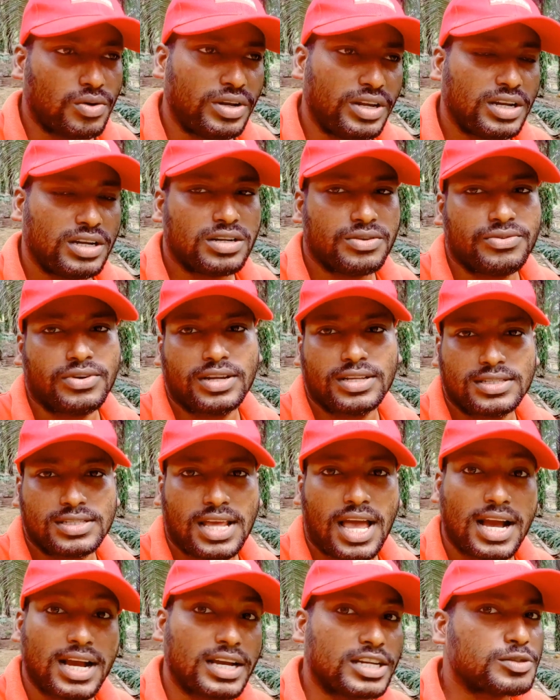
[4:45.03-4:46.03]
অনেক ডিফারেন্স
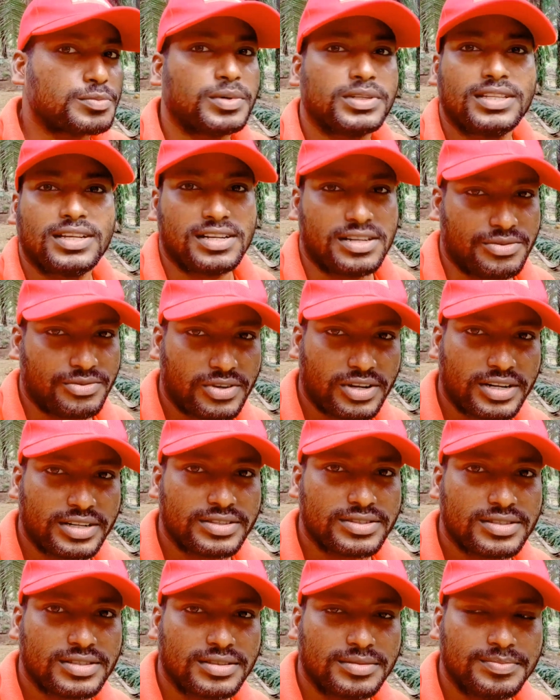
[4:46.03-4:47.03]
আকাশ পাতাল
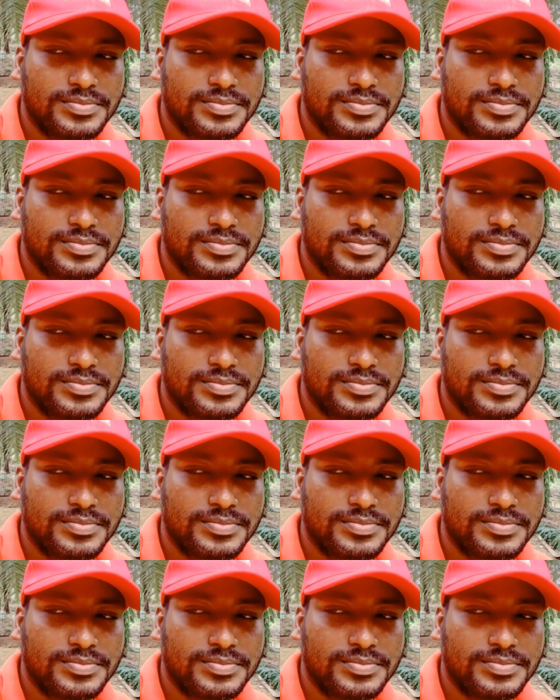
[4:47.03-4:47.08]
ডিফারেন্স